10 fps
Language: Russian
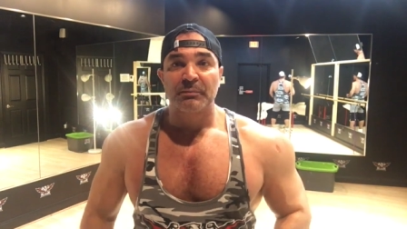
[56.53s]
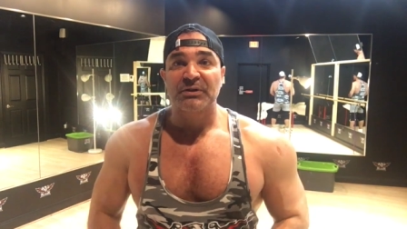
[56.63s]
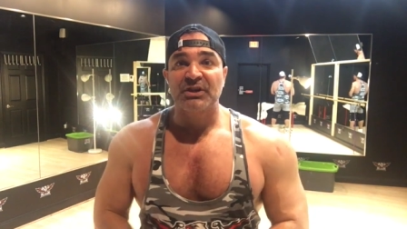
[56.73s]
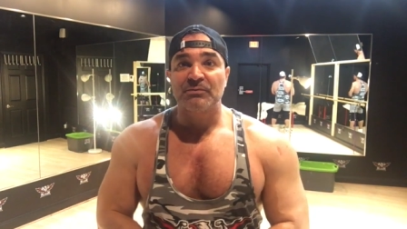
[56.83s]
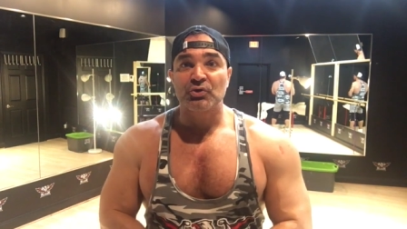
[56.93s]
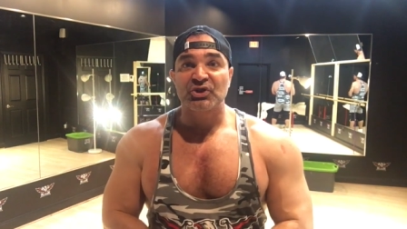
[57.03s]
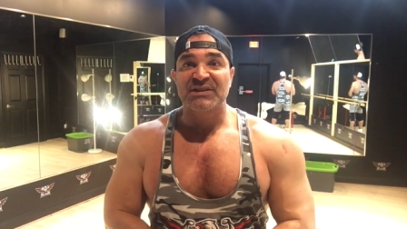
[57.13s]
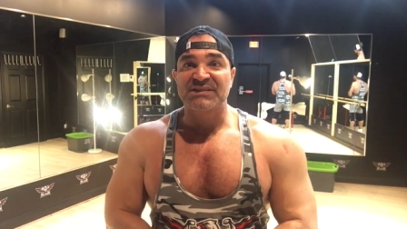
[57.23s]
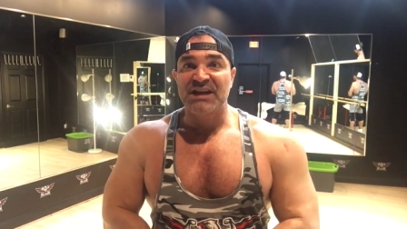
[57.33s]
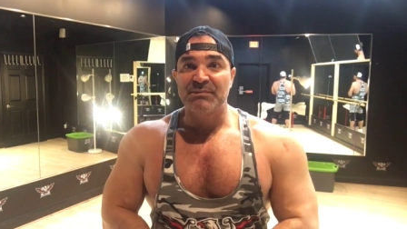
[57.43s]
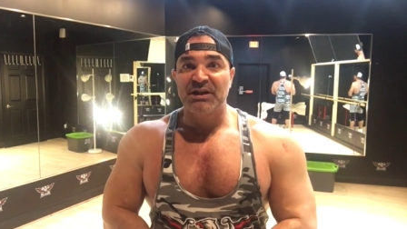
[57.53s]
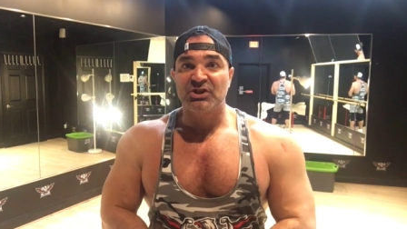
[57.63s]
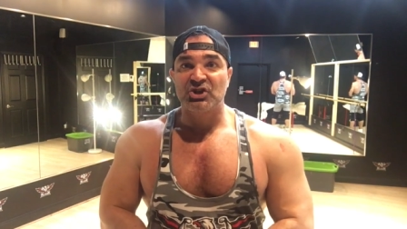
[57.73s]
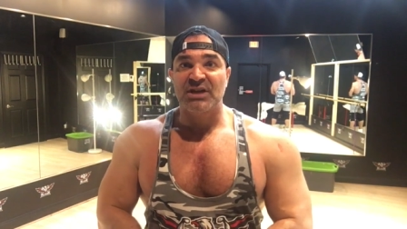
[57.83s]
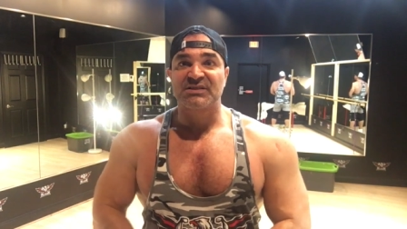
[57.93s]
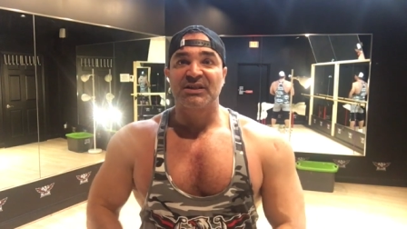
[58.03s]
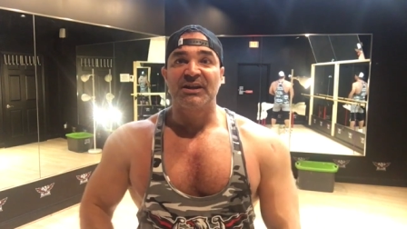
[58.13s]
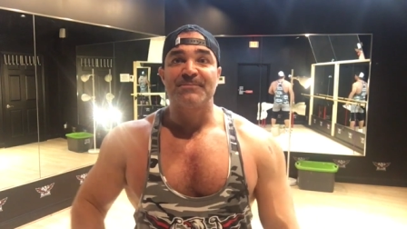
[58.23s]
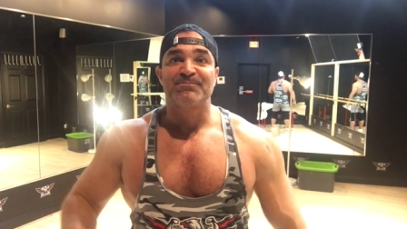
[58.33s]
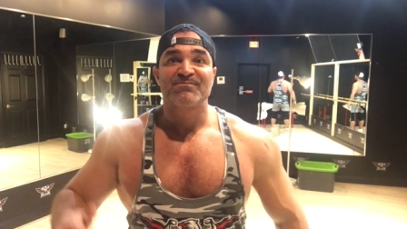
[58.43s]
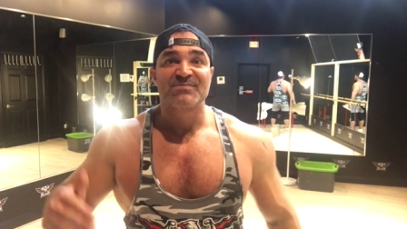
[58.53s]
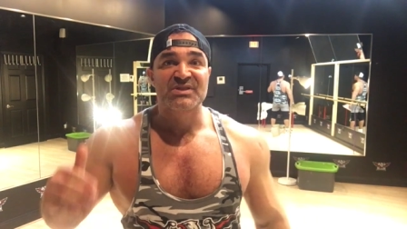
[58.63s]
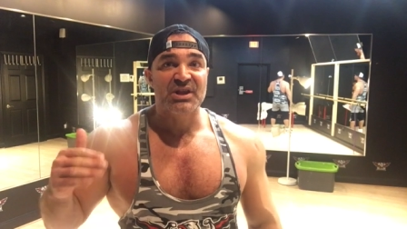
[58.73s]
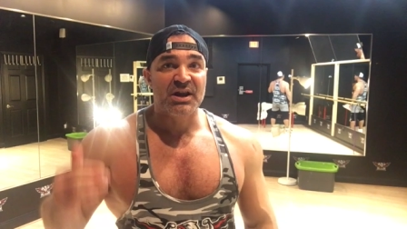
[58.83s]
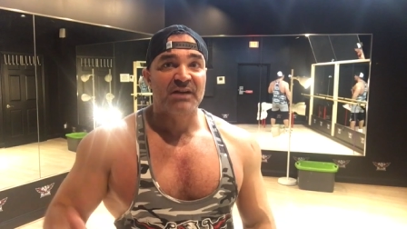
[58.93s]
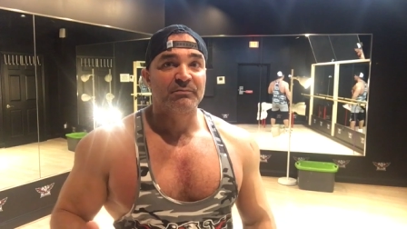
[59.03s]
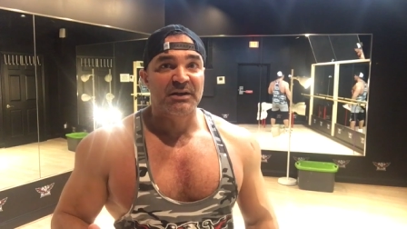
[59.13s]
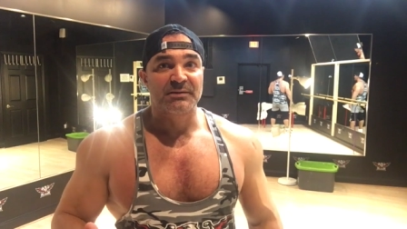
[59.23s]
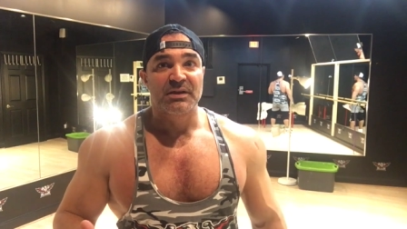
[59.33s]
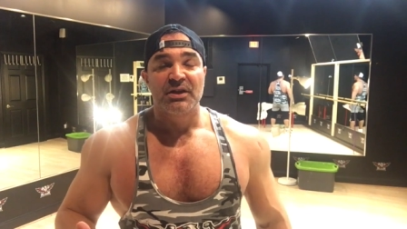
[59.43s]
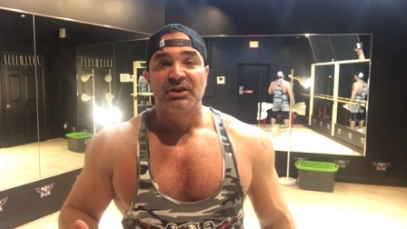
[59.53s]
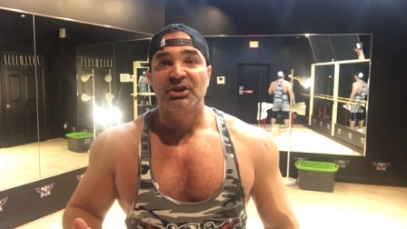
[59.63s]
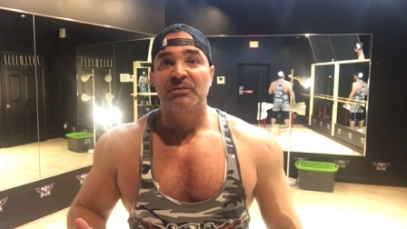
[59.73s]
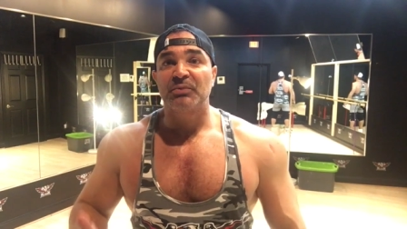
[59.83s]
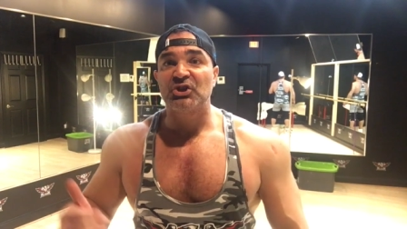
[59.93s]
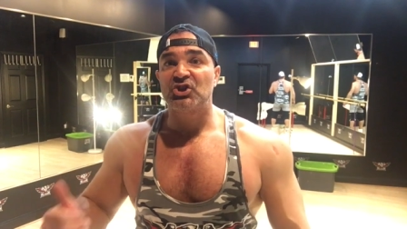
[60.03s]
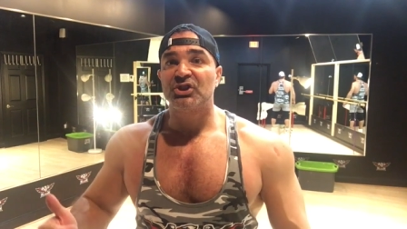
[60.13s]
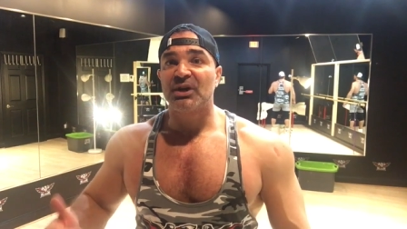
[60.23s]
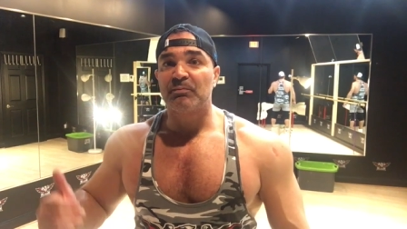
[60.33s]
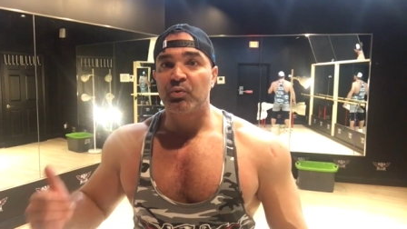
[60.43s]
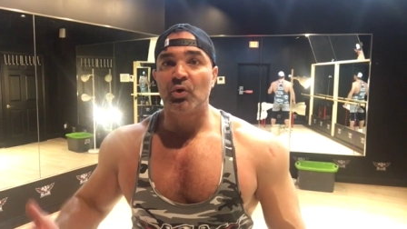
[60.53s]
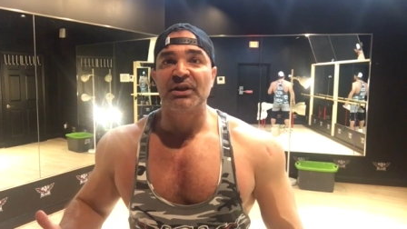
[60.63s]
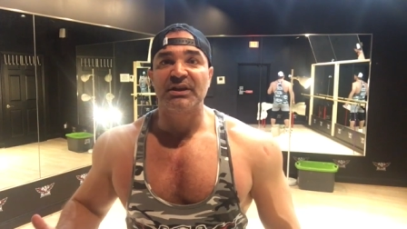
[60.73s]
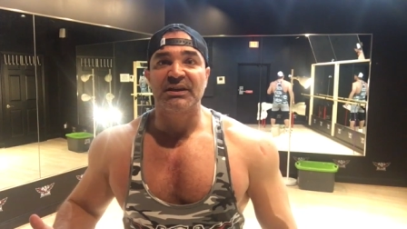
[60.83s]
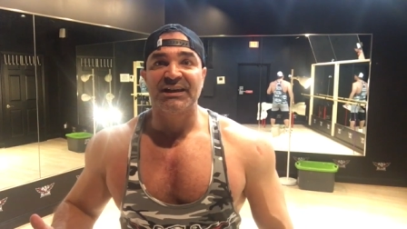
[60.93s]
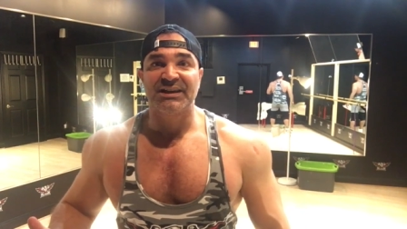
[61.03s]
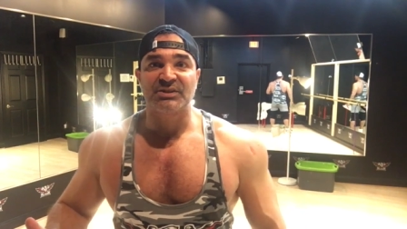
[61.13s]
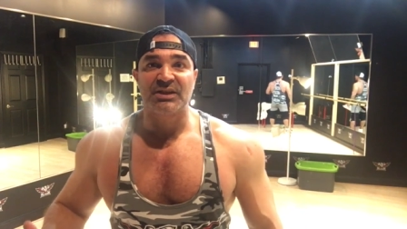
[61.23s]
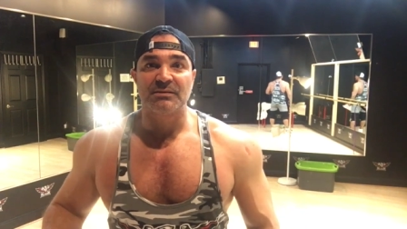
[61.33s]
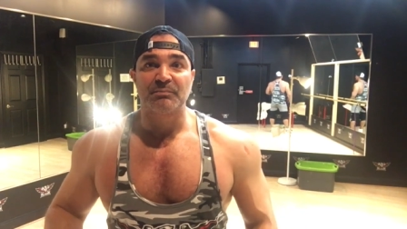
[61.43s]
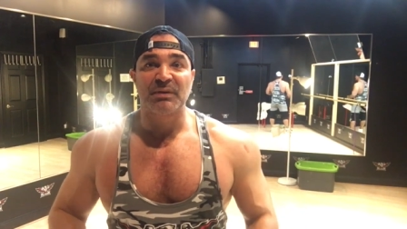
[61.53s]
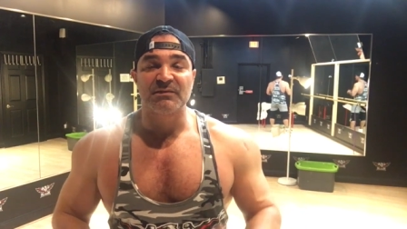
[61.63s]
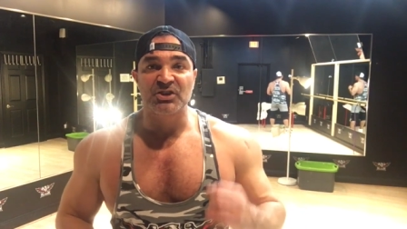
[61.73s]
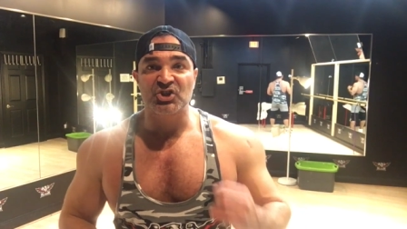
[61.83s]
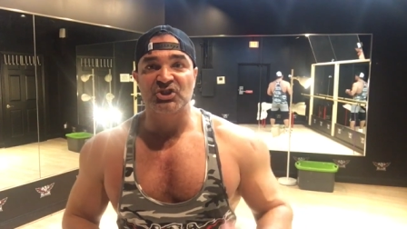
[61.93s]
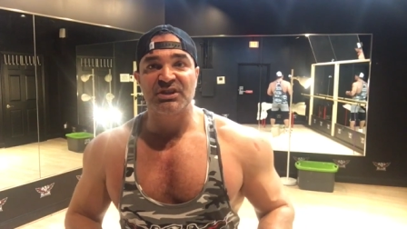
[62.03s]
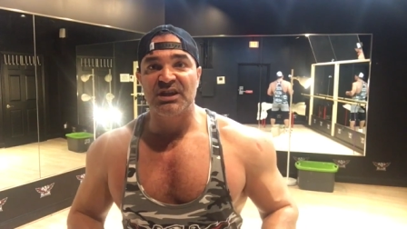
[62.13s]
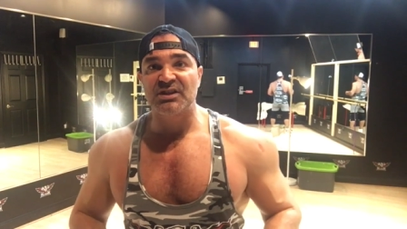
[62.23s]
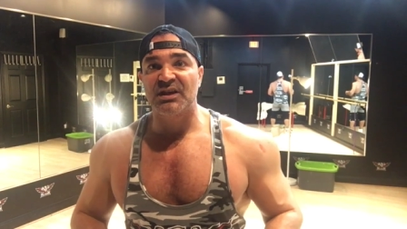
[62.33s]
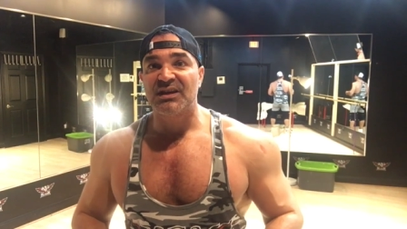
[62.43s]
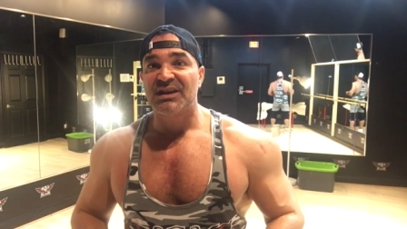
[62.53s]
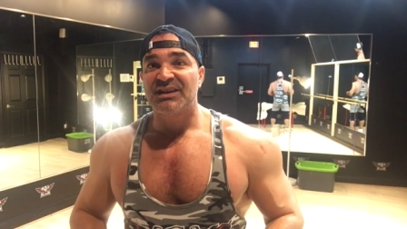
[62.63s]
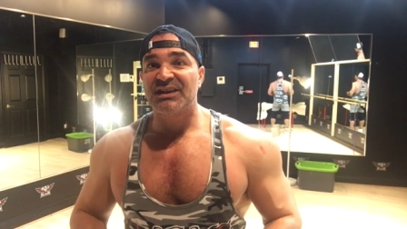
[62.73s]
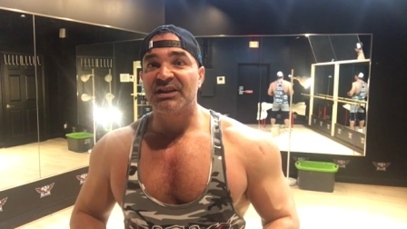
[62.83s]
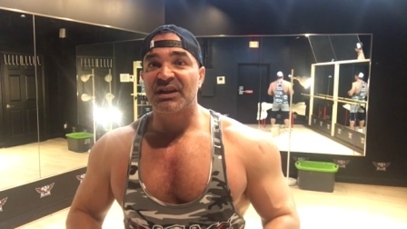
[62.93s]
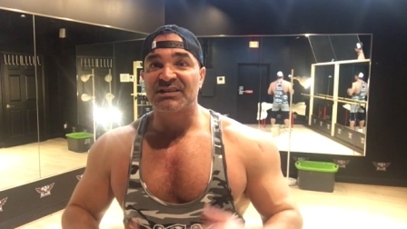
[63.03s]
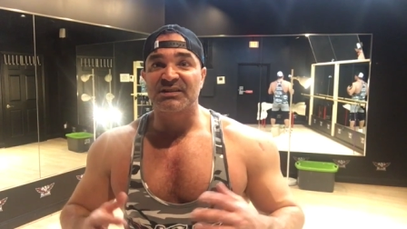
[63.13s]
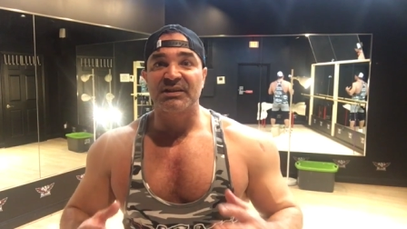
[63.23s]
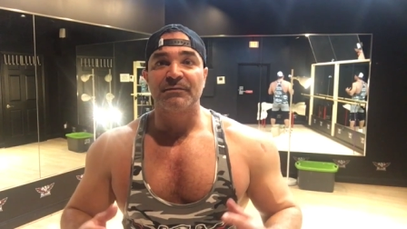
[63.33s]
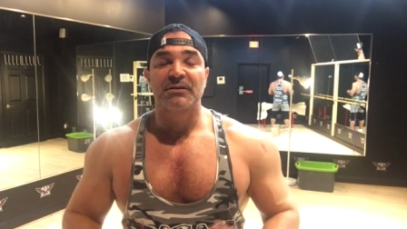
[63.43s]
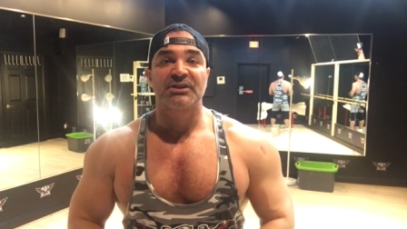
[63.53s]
Потому что самая частая травма и причина боли – это повреждение или разрыв